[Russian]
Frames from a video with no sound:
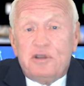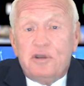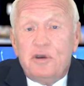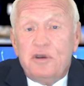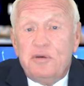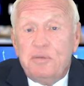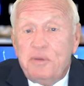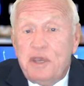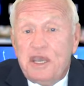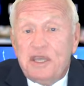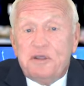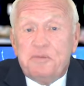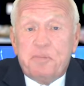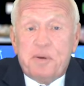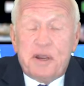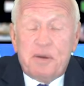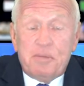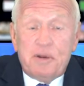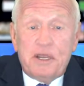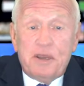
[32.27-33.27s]
кто имеет
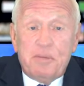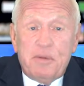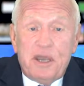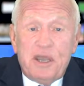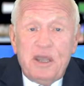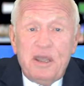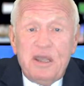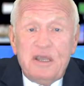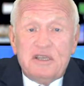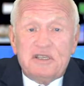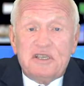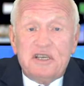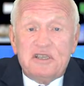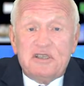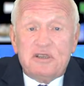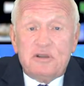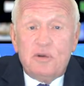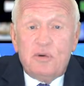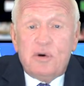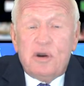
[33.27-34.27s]
проблемы со
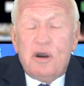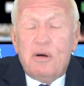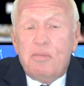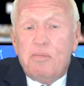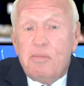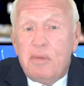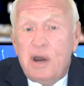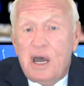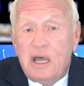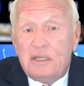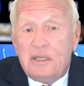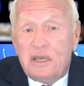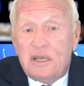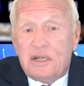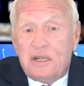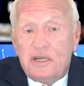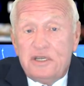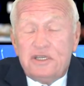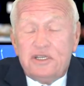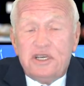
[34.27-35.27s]
слухом мало
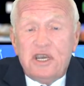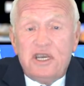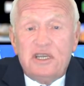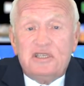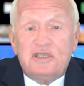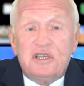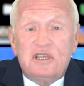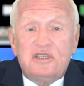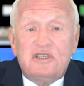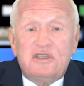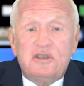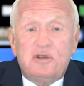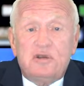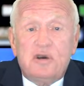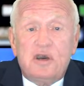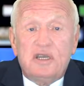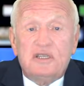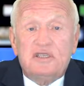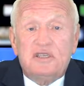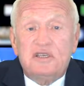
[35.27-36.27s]
отличается от
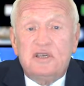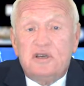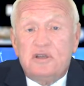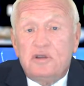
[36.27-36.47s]
ситуации,